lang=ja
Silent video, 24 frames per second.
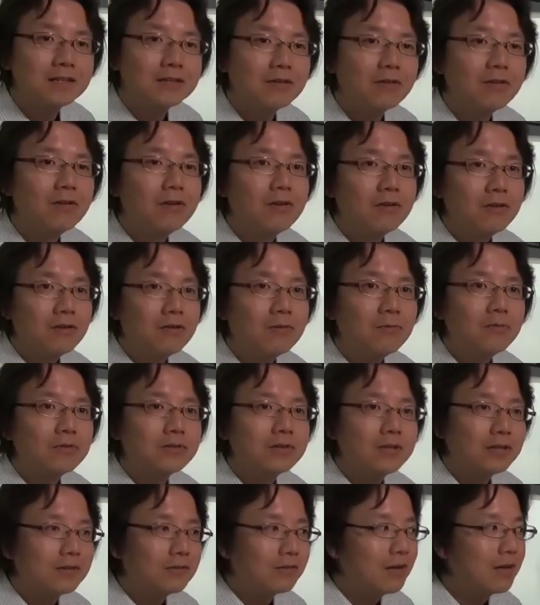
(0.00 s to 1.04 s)
と思っ
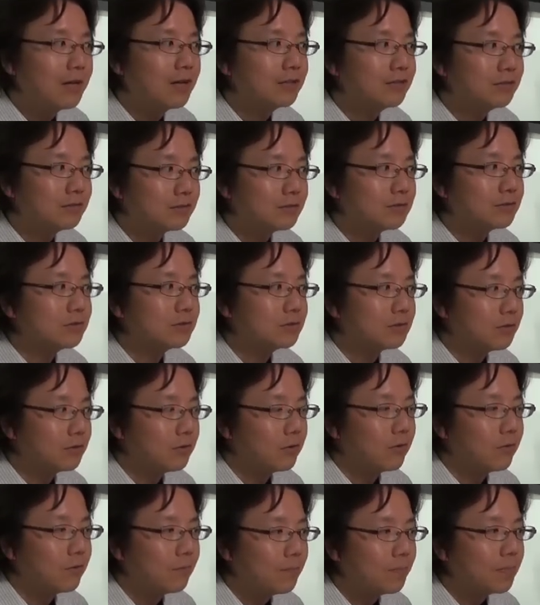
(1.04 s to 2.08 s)
たのが一つそ
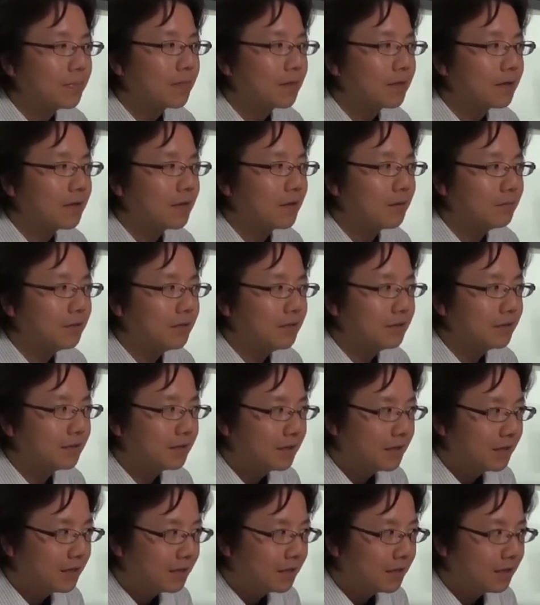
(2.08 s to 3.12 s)
の紙
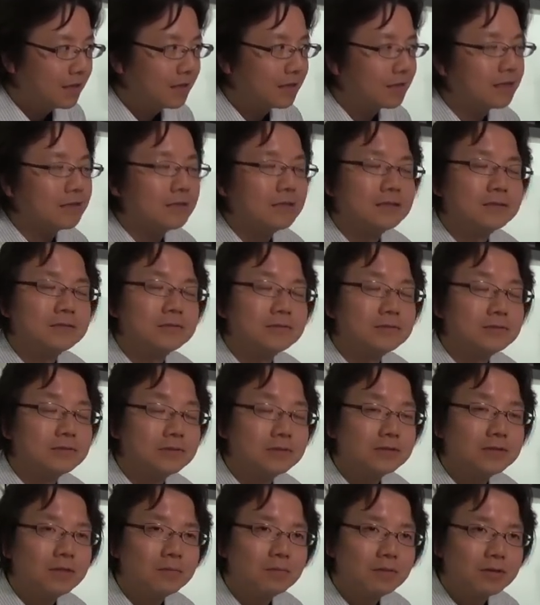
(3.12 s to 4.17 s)
で形を
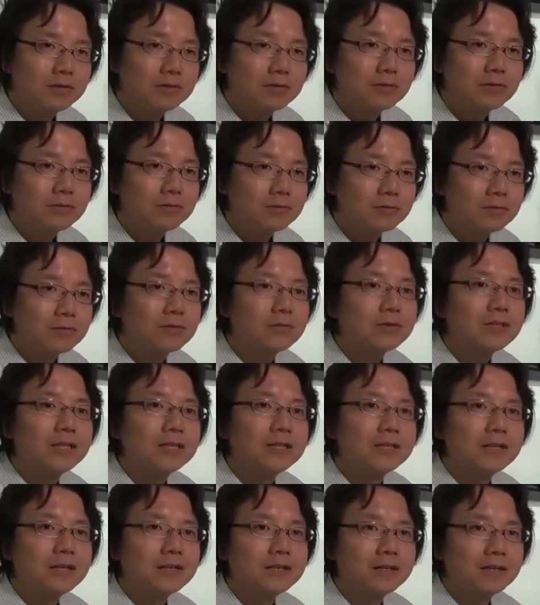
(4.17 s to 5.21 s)
作ってみるということのきっ
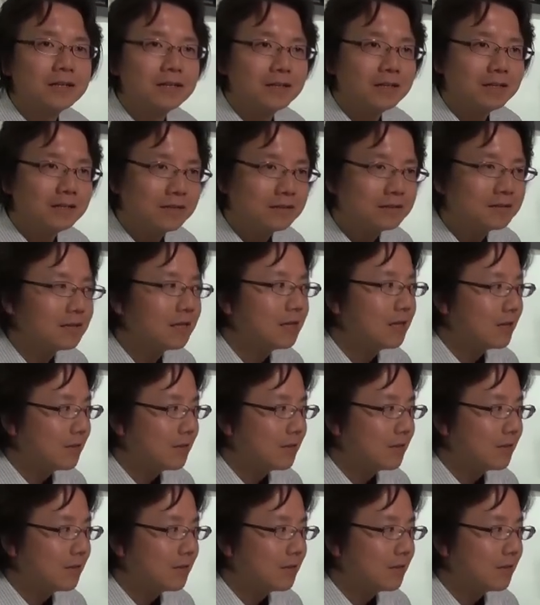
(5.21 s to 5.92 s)
かけです。